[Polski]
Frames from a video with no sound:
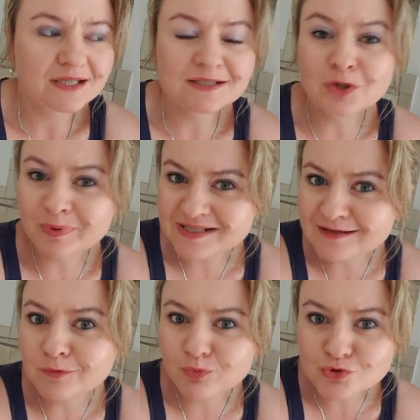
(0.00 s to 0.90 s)
i dobre
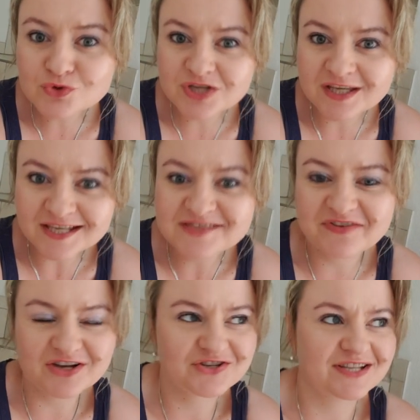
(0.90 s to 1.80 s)
samopoczucie jest
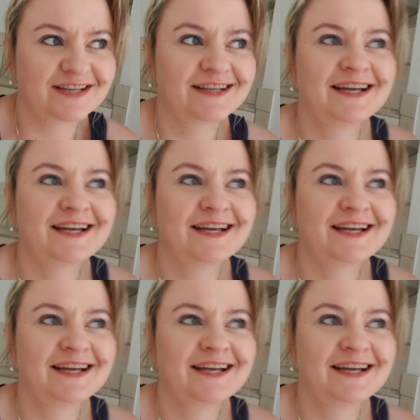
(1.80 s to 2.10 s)
ważne.